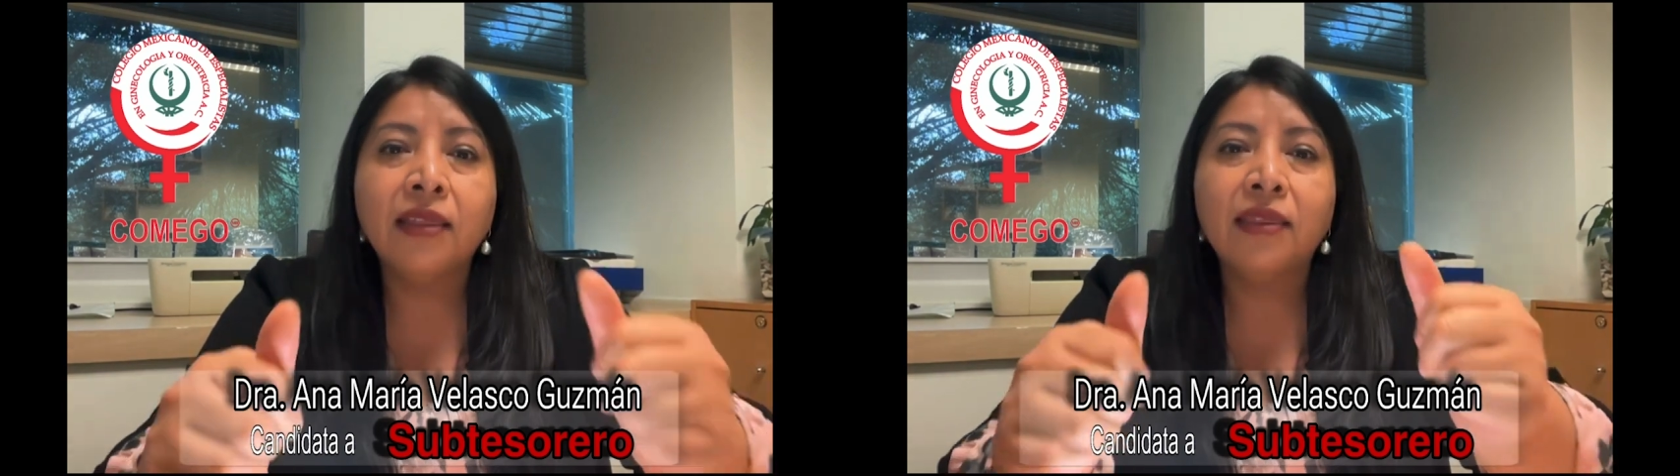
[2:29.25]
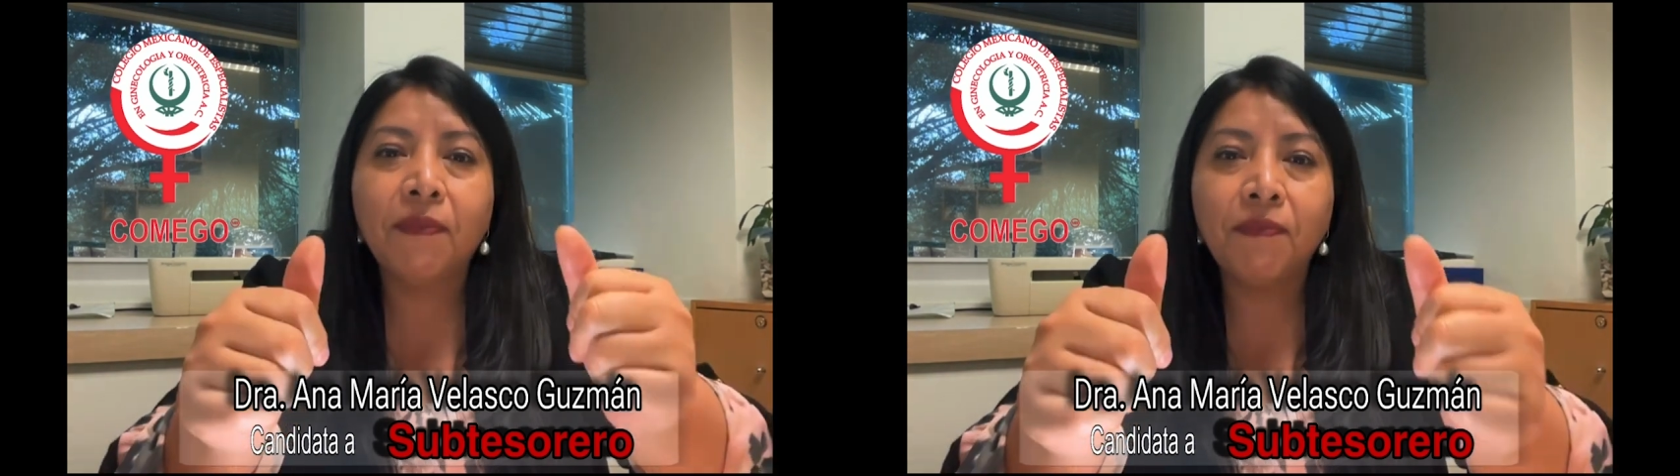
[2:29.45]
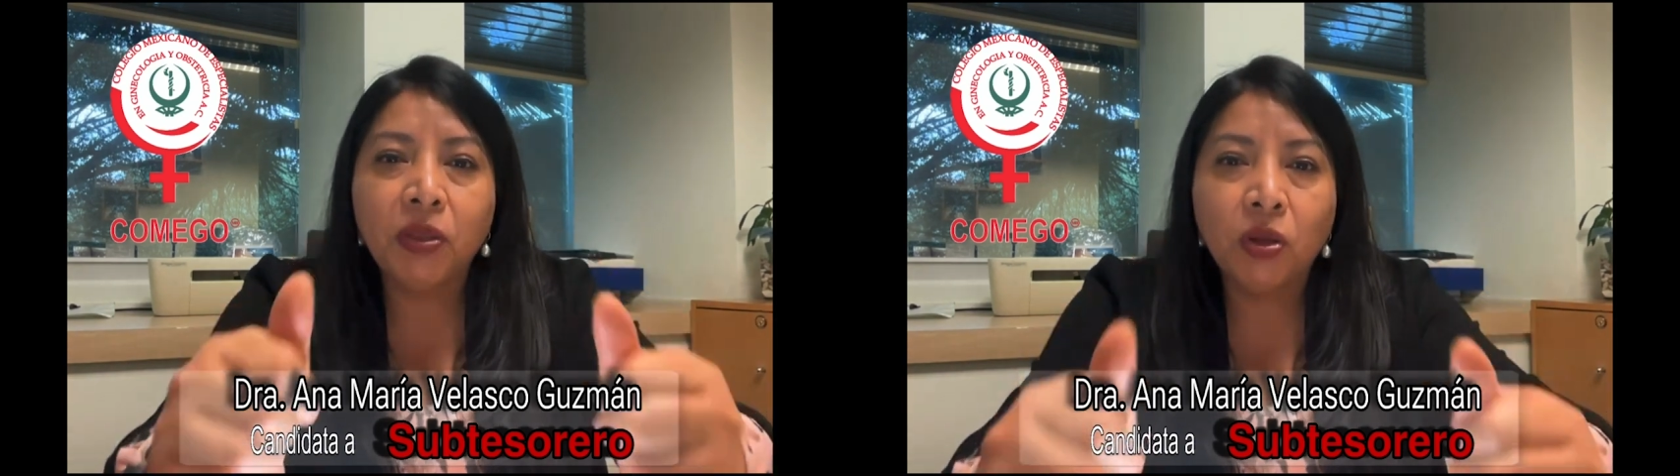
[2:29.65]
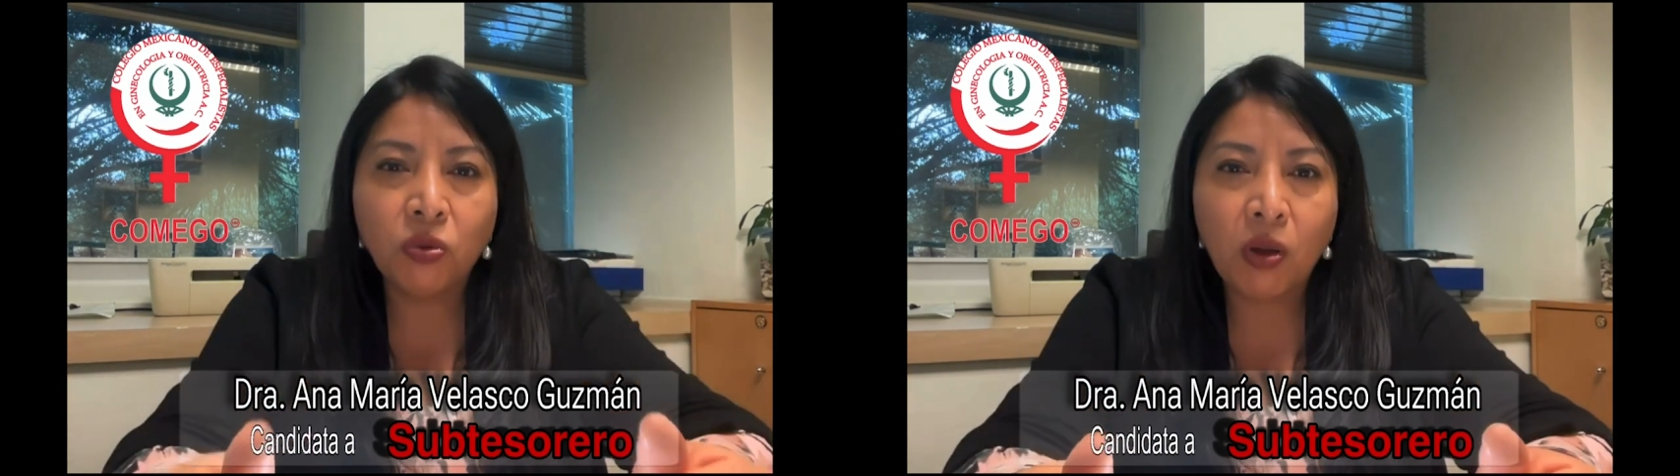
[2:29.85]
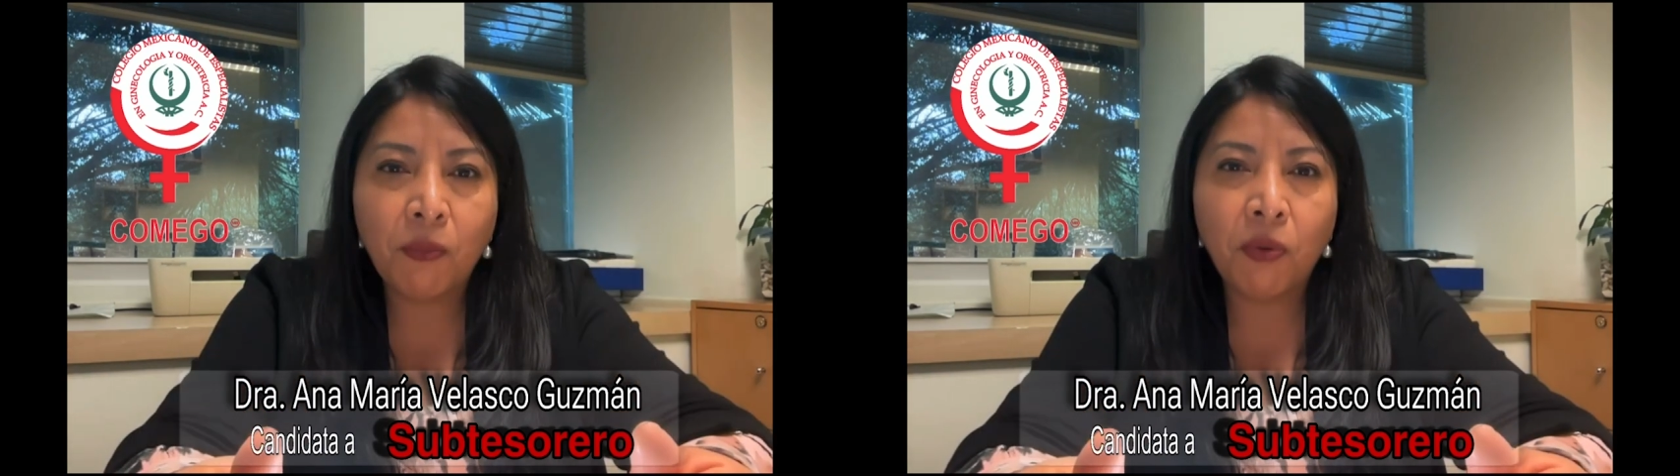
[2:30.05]
te pido
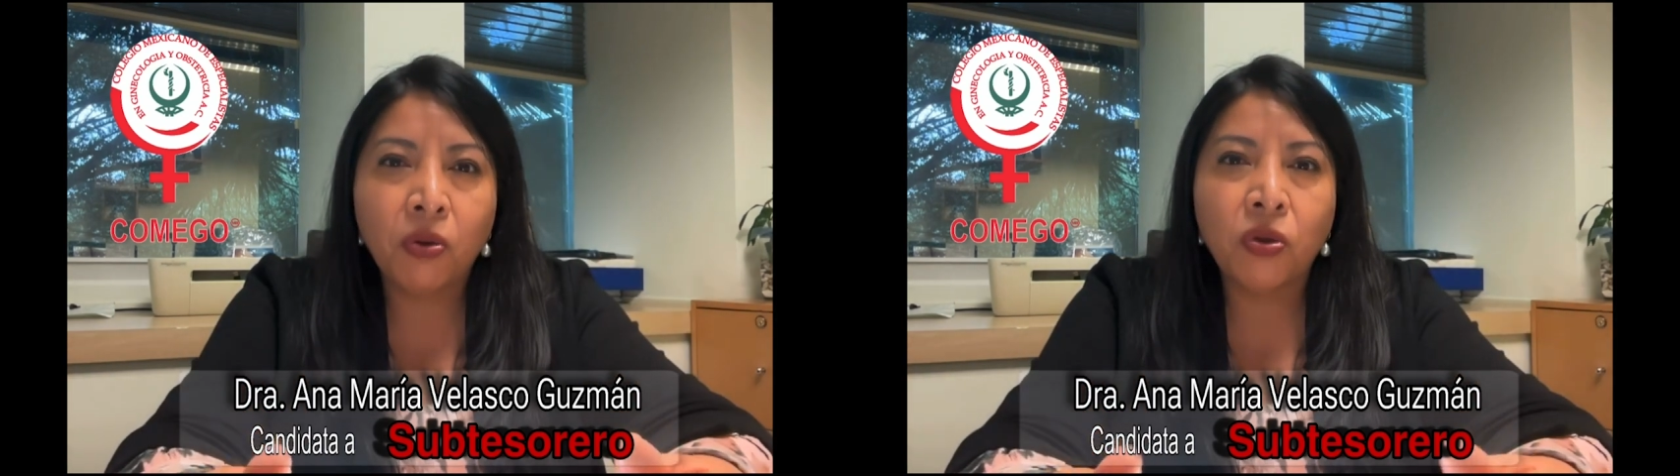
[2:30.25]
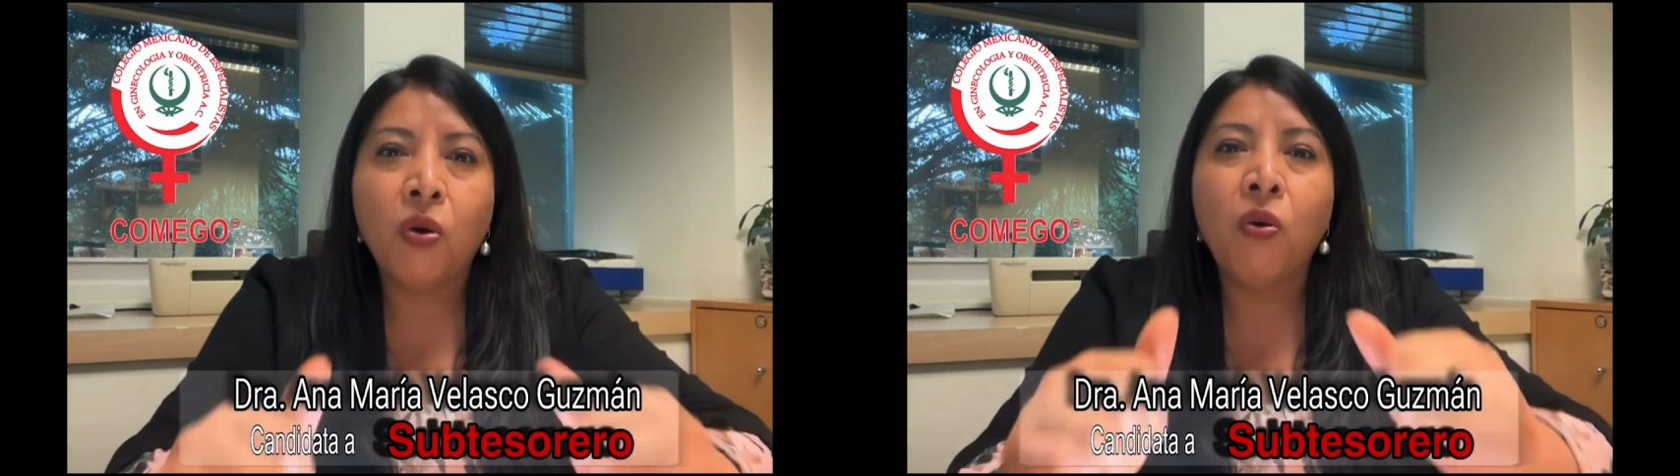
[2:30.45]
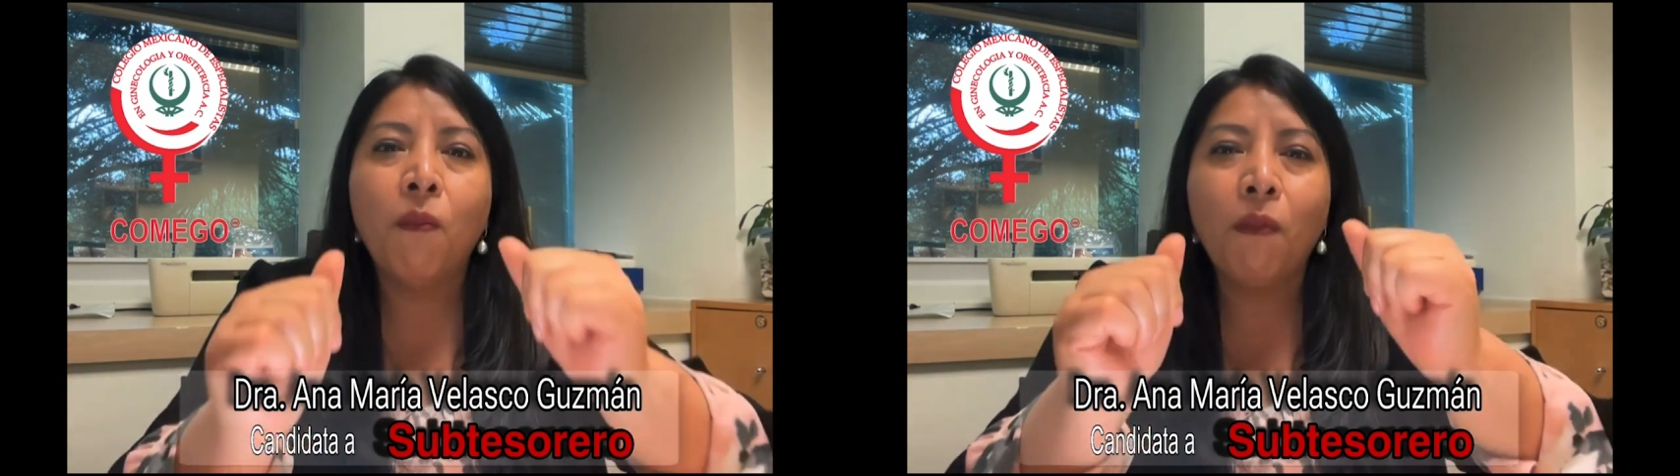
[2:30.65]
tu apoyo.